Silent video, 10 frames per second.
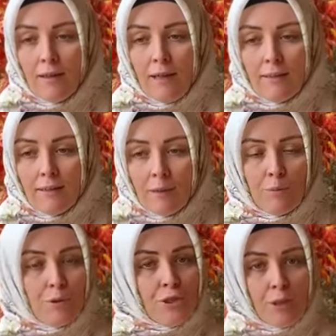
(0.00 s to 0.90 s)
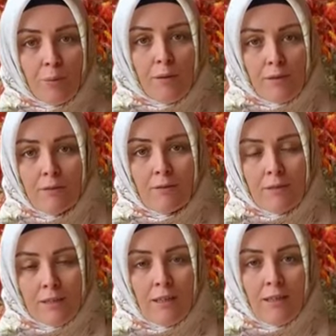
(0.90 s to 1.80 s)
etkilemiş gibi
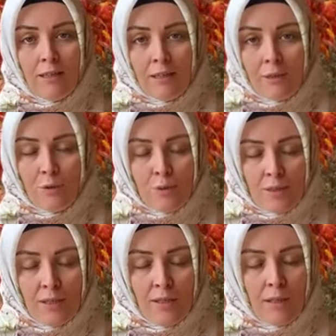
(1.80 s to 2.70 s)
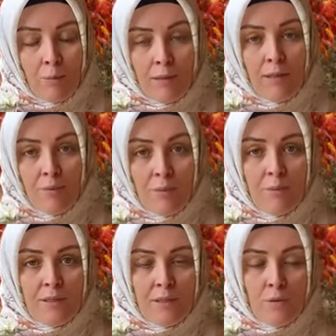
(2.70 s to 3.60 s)
zahiren gözükse de elbette
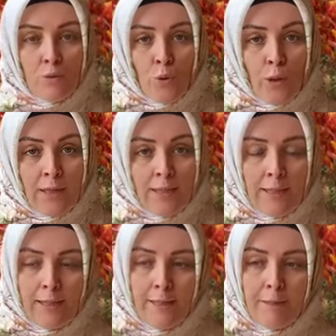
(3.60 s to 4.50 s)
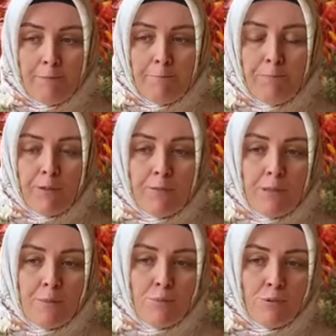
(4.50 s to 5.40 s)
hepimizi çok etkiledi. Ve
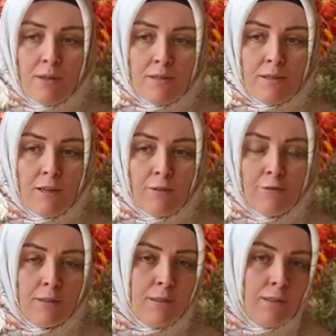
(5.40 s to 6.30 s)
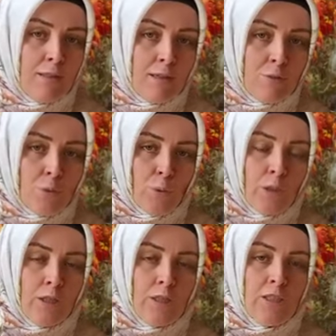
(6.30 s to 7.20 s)
bu tarz afetlerden
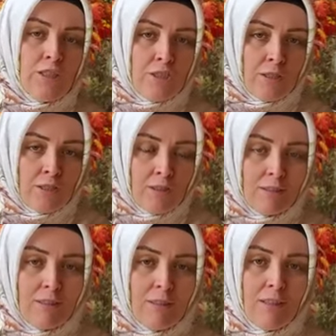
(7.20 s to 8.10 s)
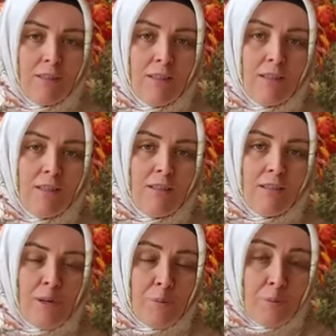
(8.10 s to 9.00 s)
sonra yaşanan e,
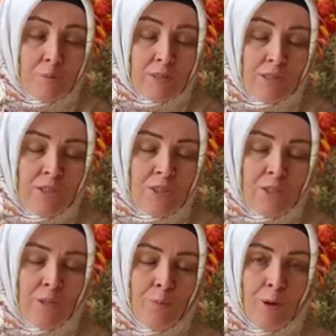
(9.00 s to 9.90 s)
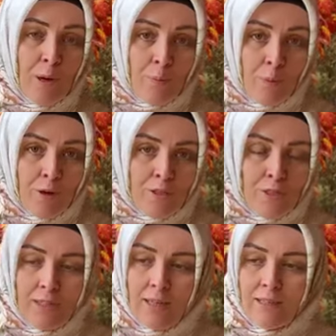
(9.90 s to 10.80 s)
hepimizin içini paramparça
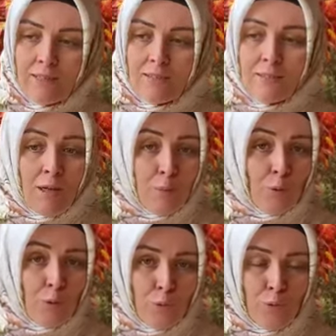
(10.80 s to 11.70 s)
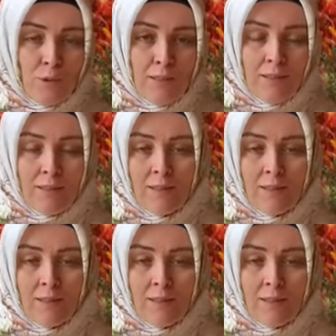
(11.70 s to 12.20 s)
eden dram görüntüleri